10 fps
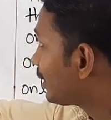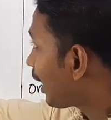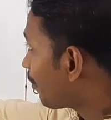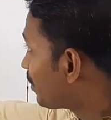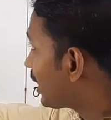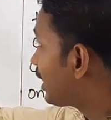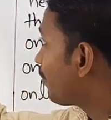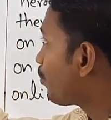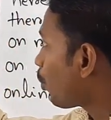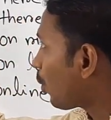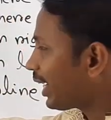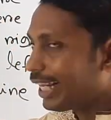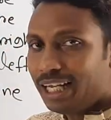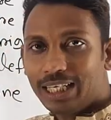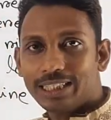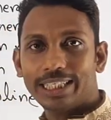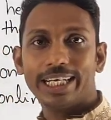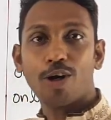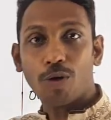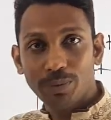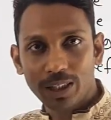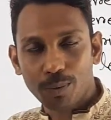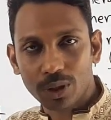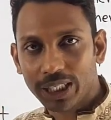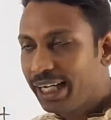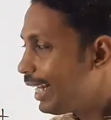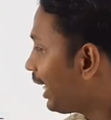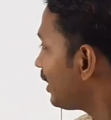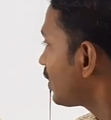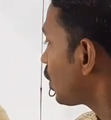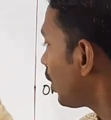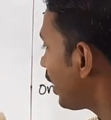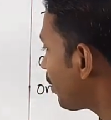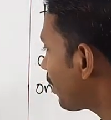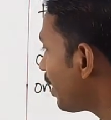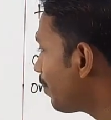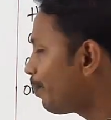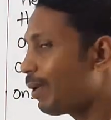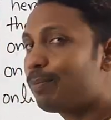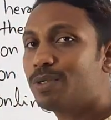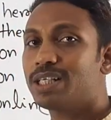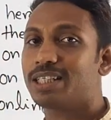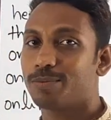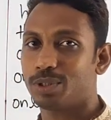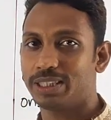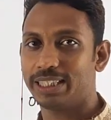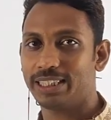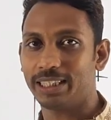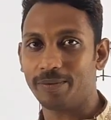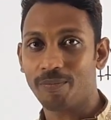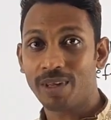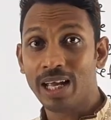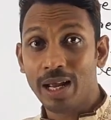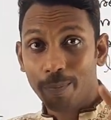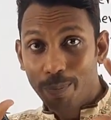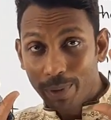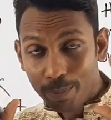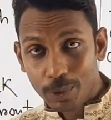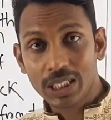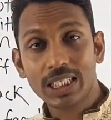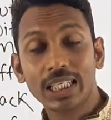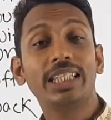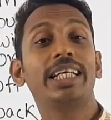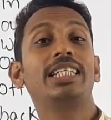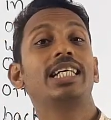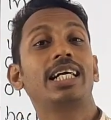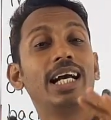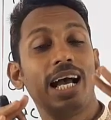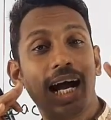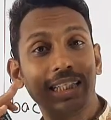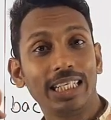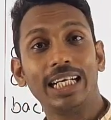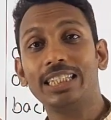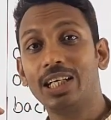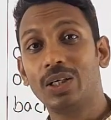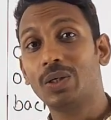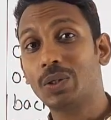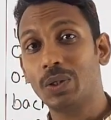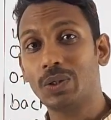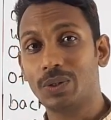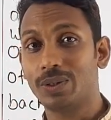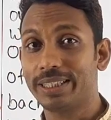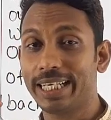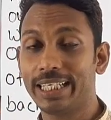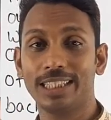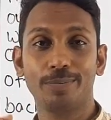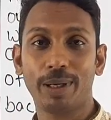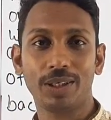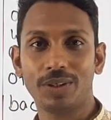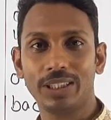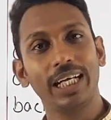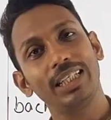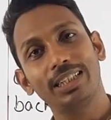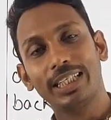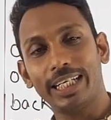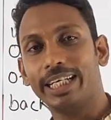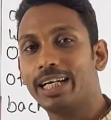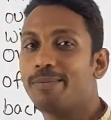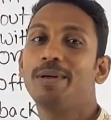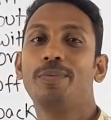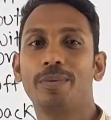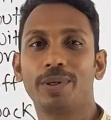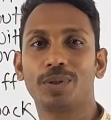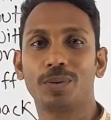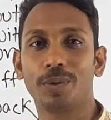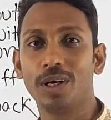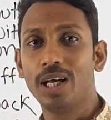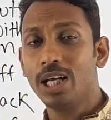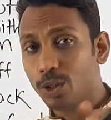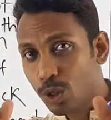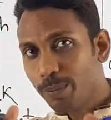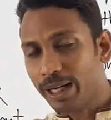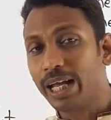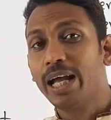সাবজেক্টের পরে যেখানে অবজেক্ট বসে এই স্থলে আমরা প্রেপোজিশন বসিয়েছি প্রেপোজিশন দিয়ে যে হাজার হাজার লক্ষ লক্ষ সেন্টেন্স বানানো যায় সেটা এখানে আমরা প্রমাণ করব তবে